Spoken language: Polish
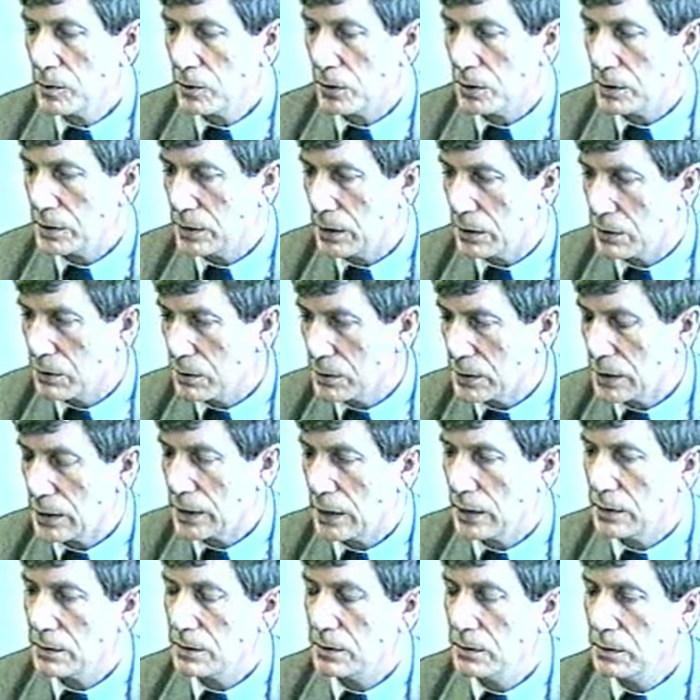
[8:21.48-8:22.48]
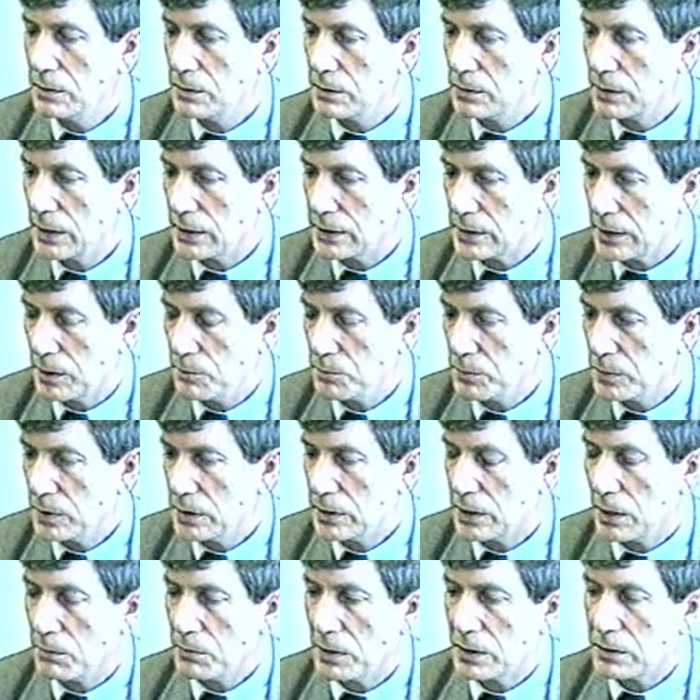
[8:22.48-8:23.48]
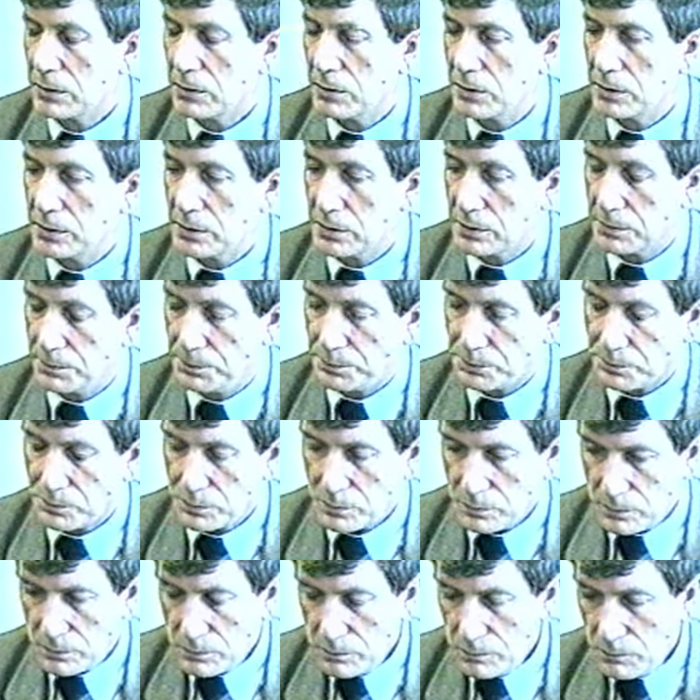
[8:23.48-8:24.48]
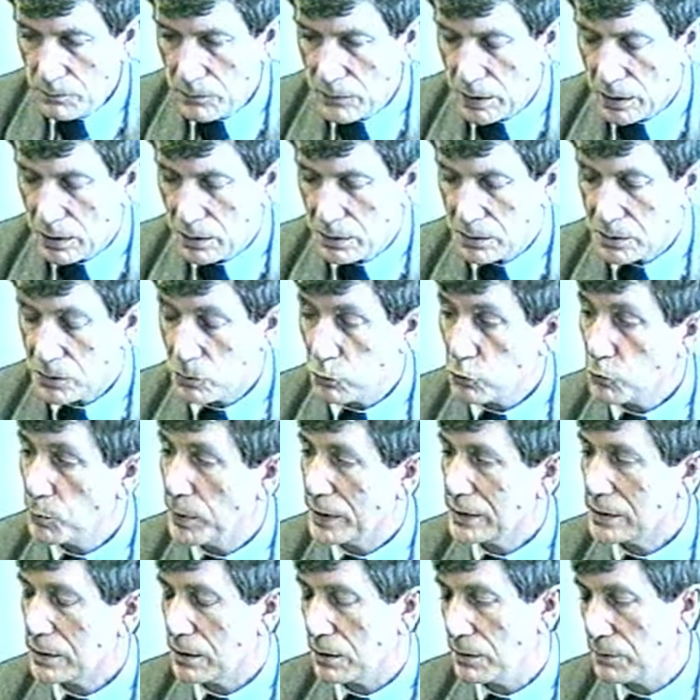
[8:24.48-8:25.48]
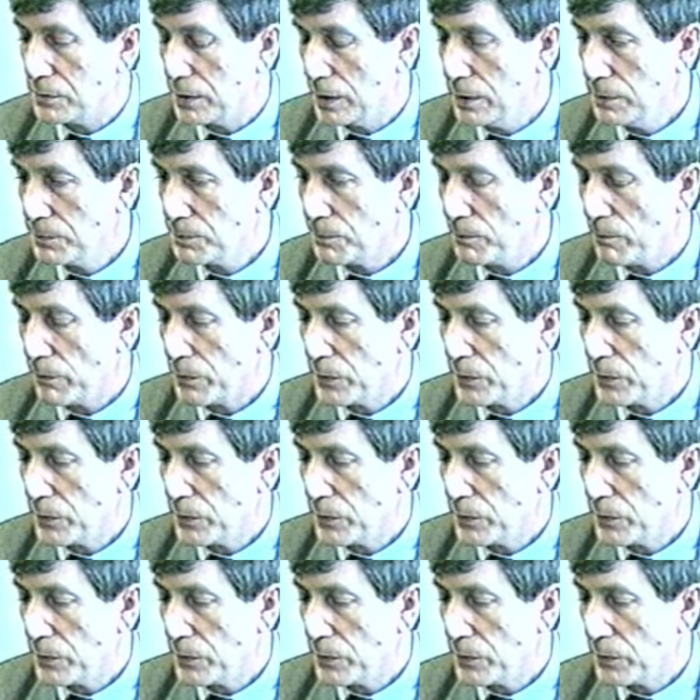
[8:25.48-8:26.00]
To jest jedno zadanie. Następny temat to jest e, służba zdrowia.